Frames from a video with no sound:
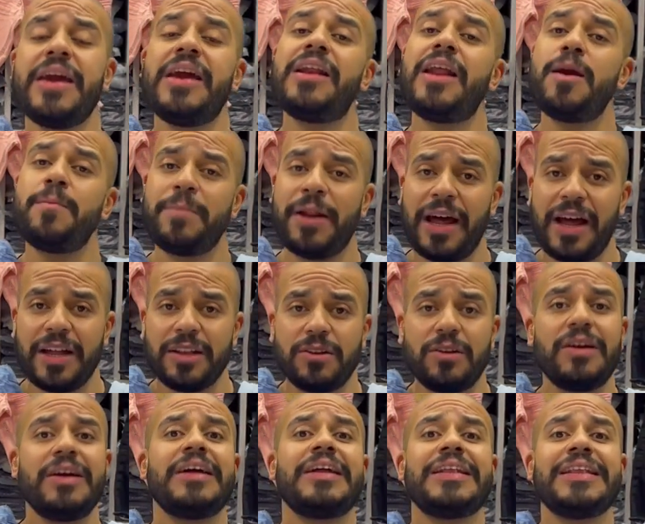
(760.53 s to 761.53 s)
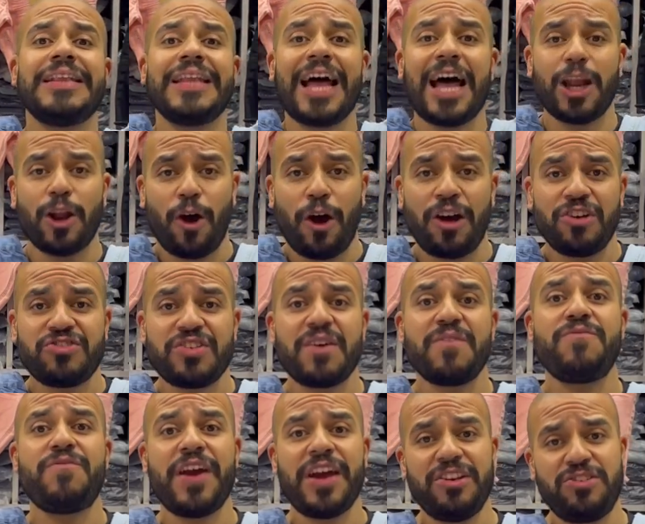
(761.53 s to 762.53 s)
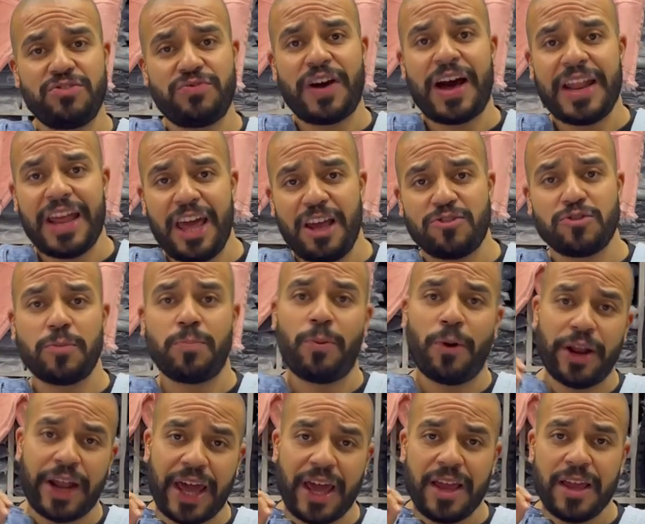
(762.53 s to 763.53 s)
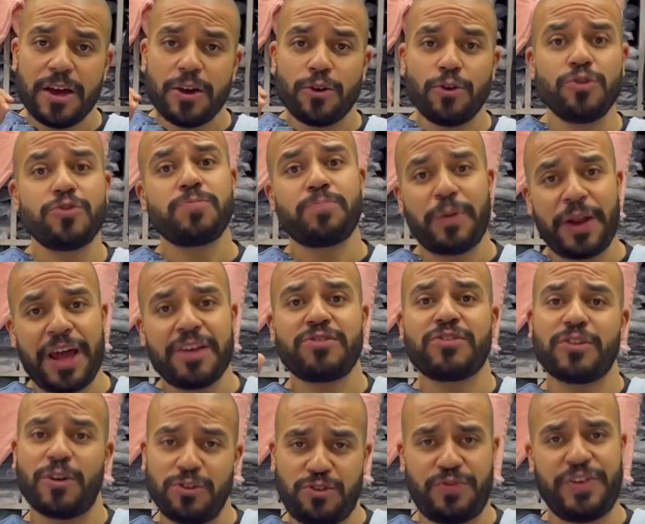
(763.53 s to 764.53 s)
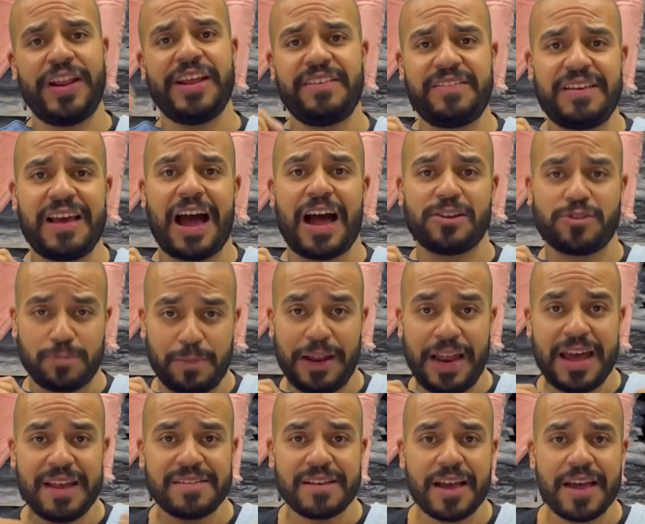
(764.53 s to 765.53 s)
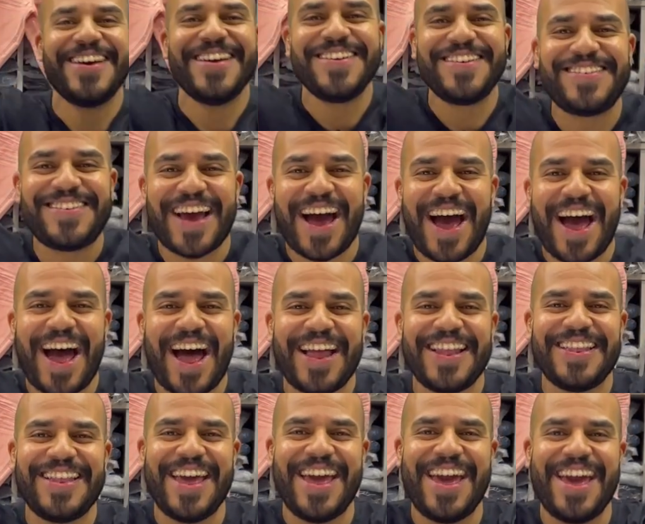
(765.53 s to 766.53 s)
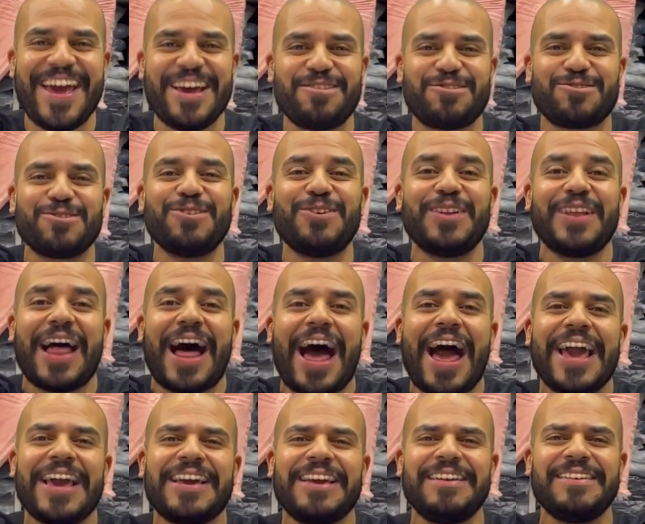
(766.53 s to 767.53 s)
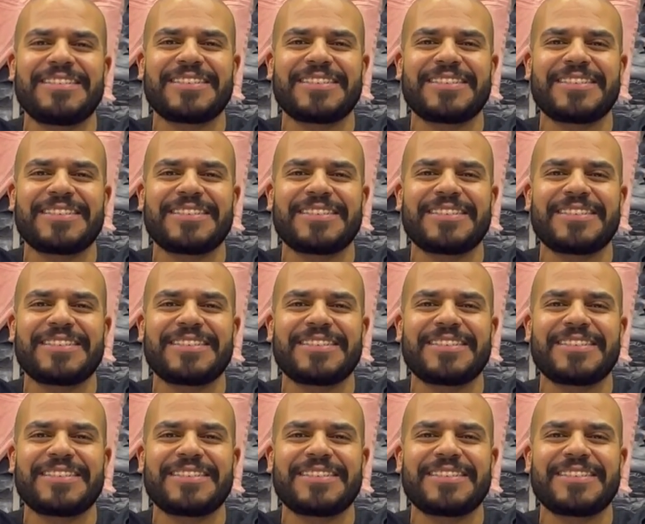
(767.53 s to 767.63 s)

E lembrando, na loja vende varejo, porém os preços são diferenciados, beleza? Já deixa um like,